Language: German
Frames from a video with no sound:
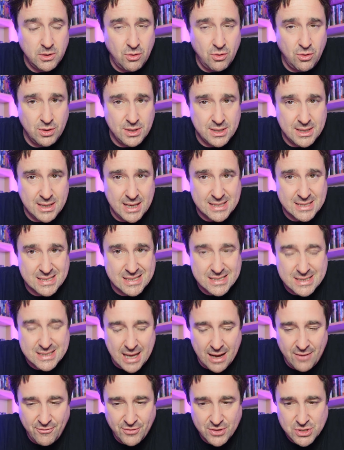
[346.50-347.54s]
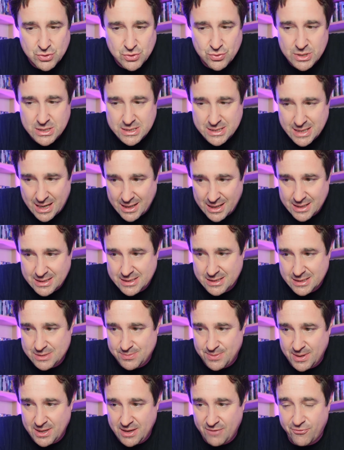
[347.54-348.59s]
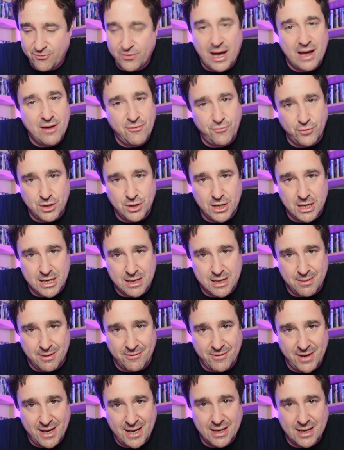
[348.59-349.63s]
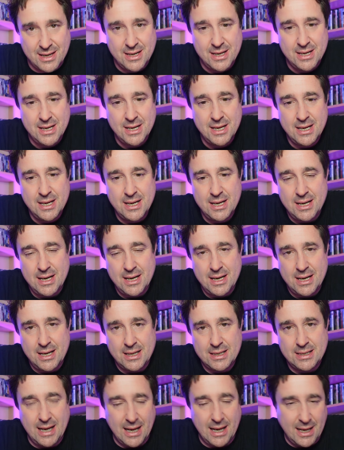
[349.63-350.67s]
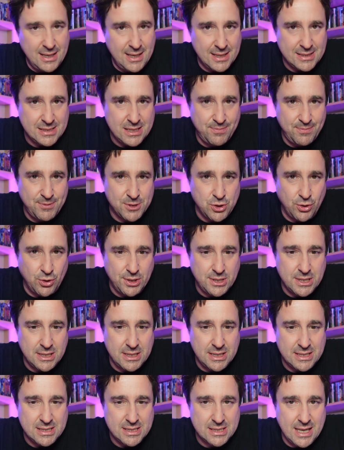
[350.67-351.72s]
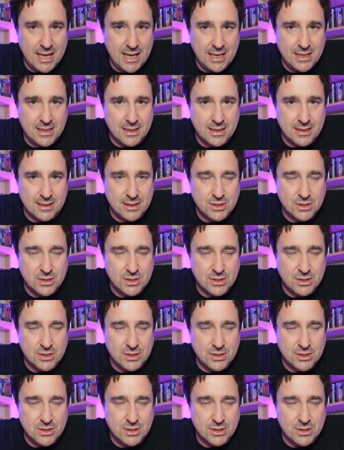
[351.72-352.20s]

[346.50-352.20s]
Und es ist einfach so, ich sage es jetzt mal hier frei von der Leber weg daran hat sich bis heute nichts geändert.